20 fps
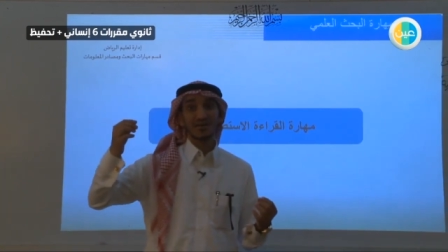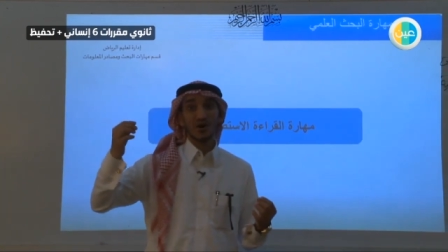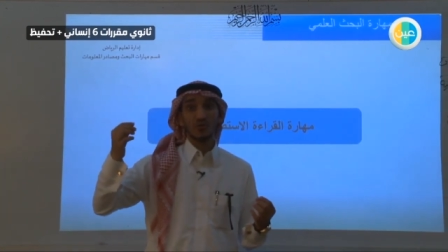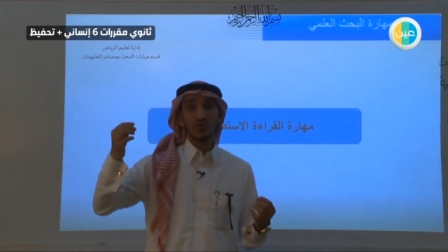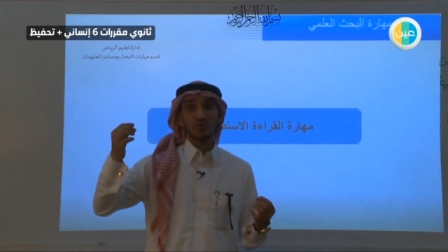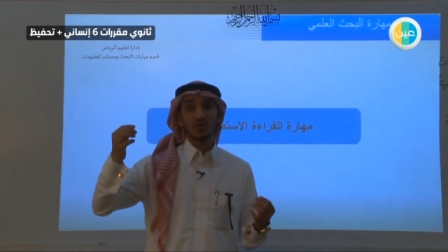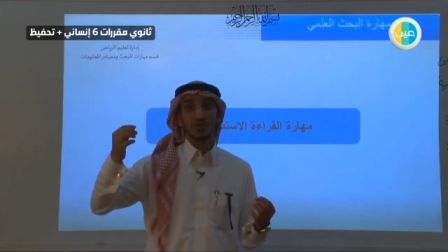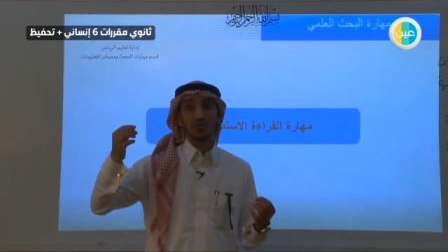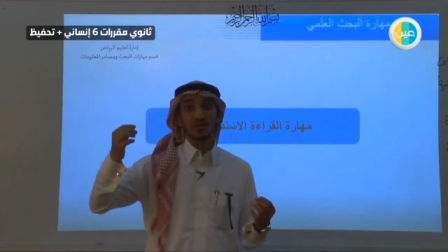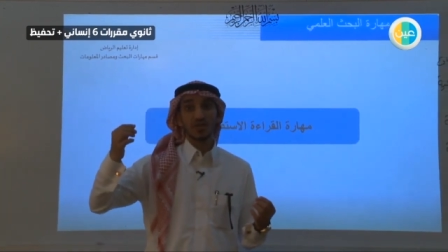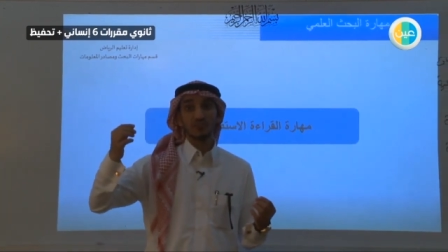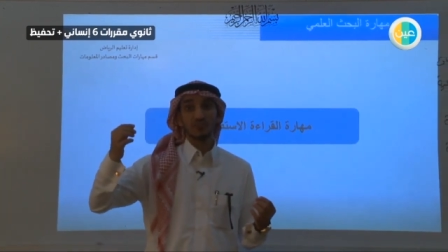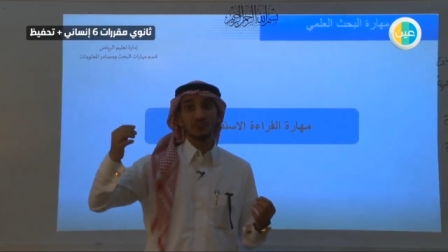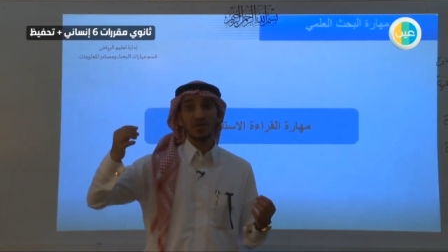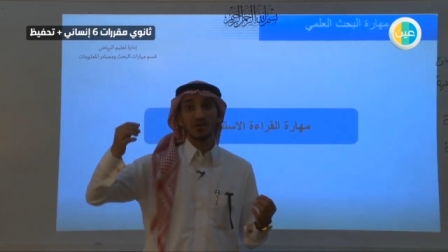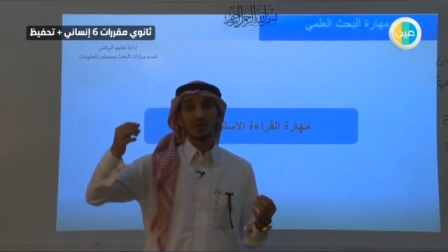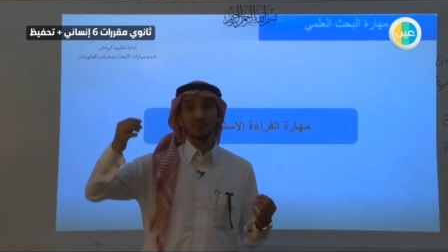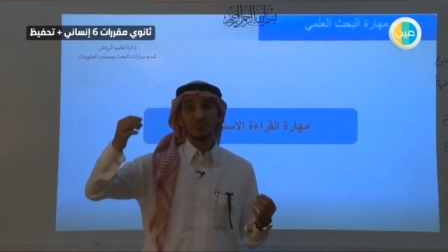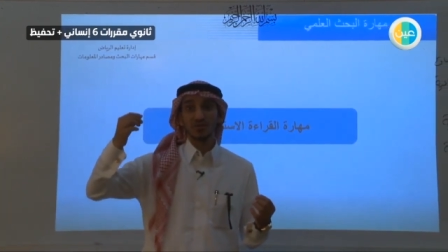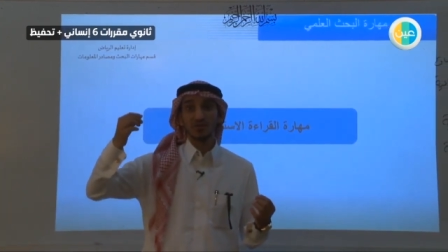او
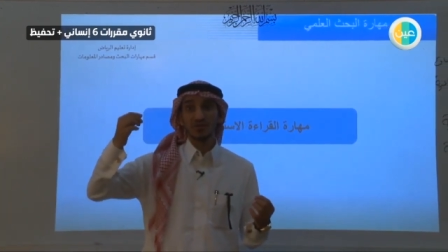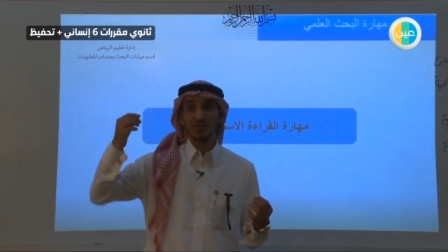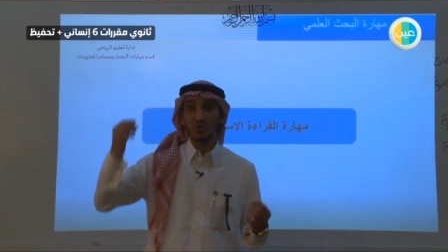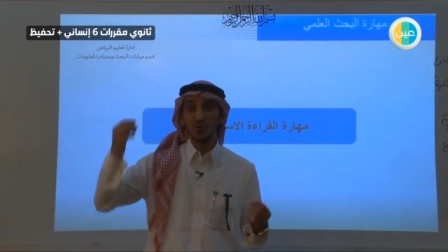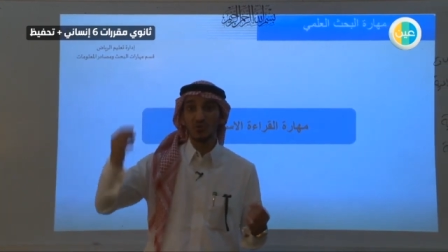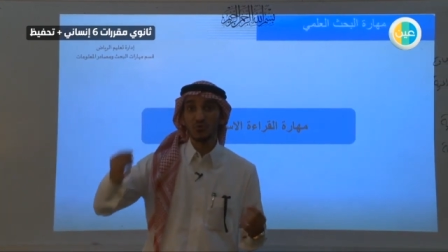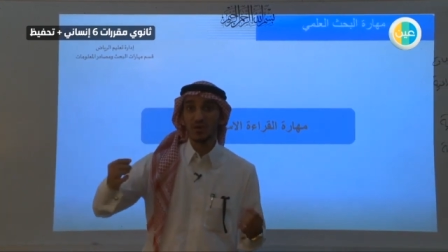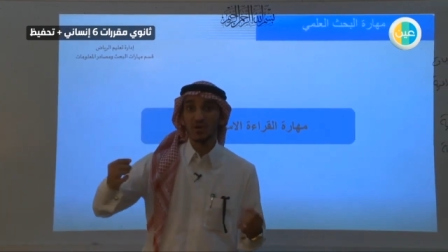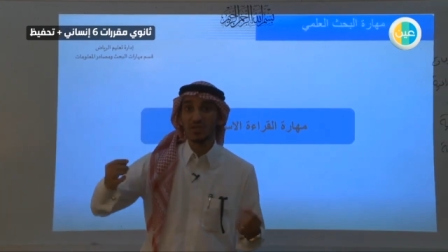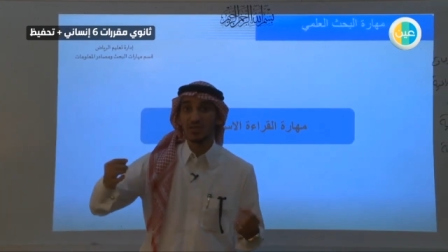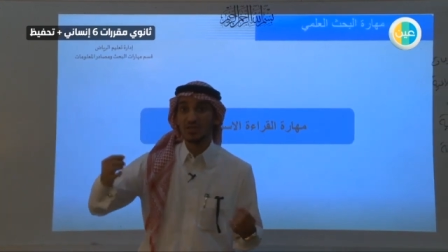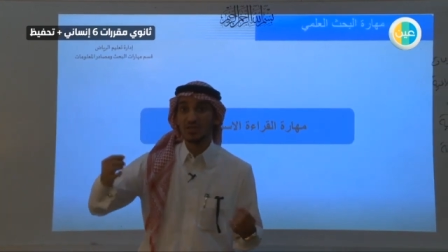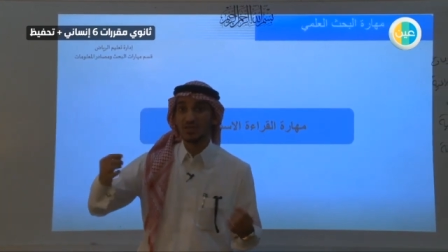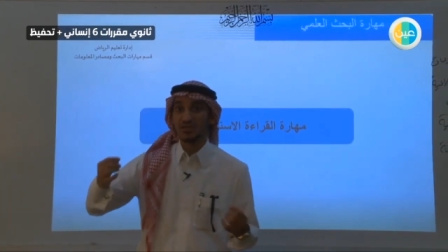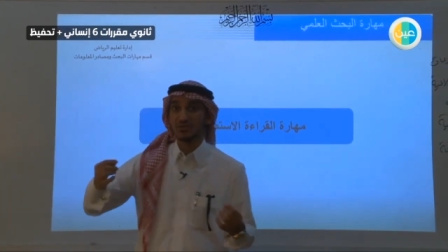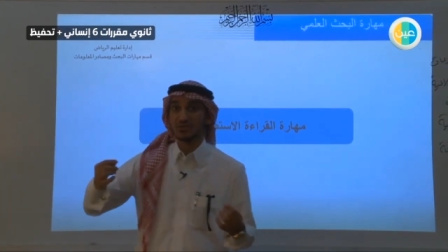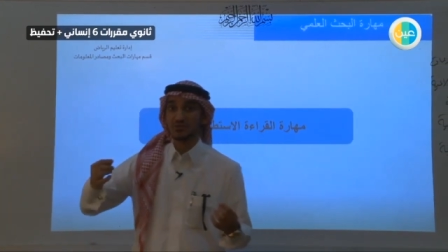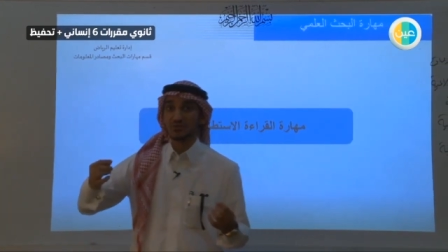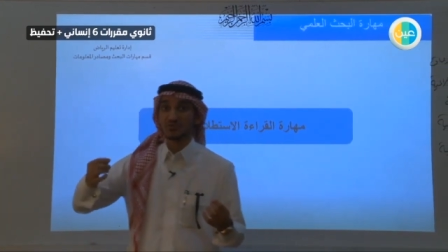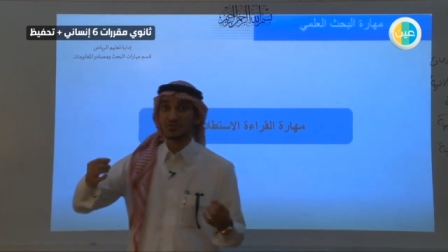يبدا بالنوع
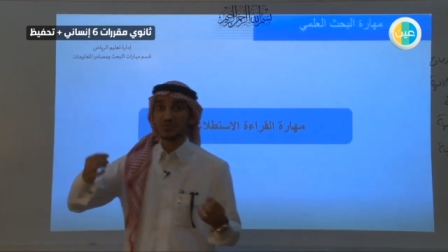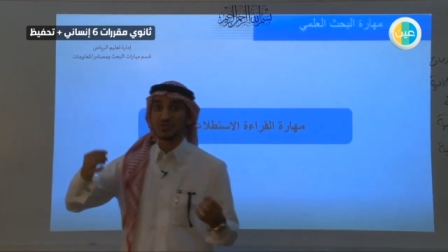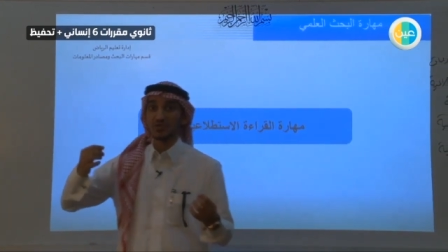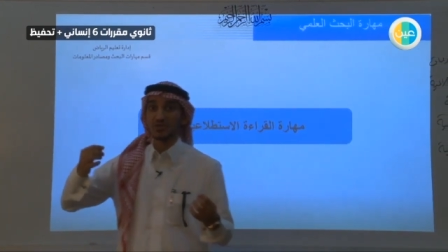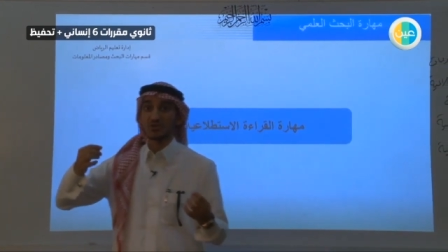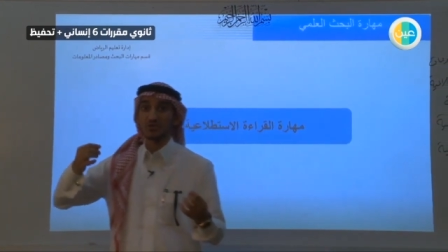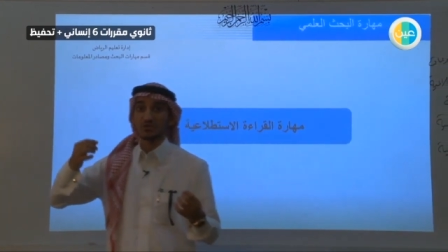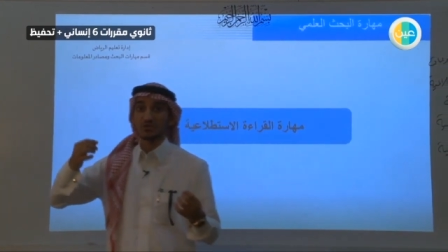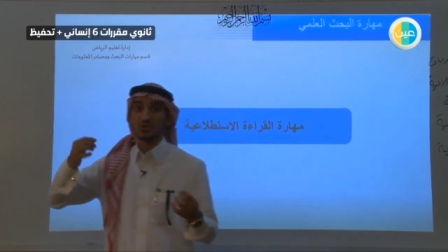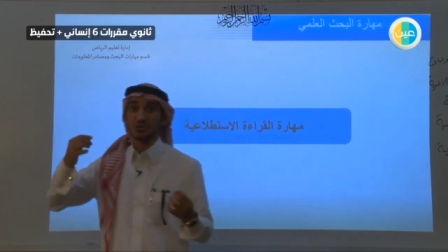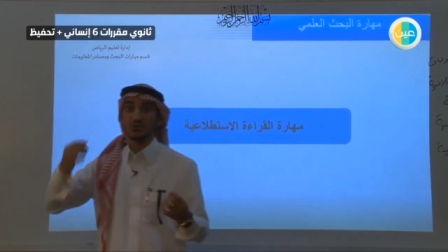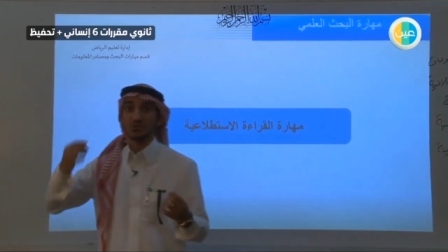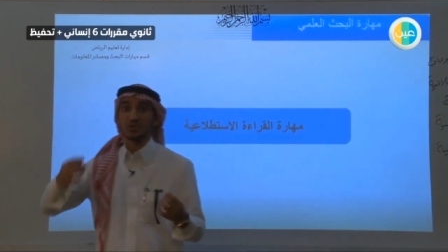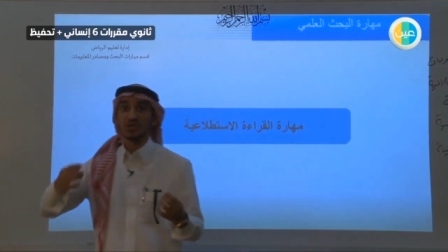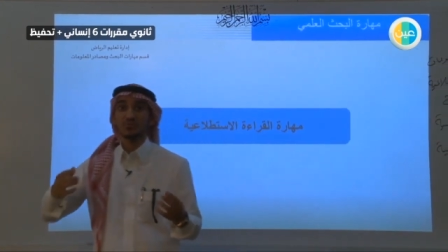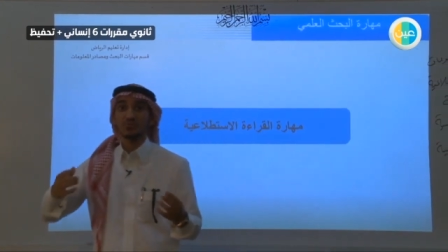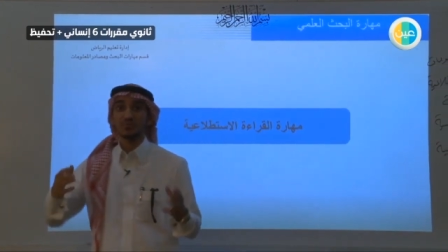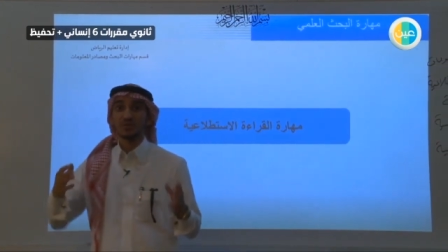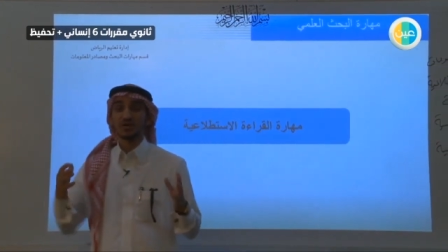الذي يريده اللي هو نوع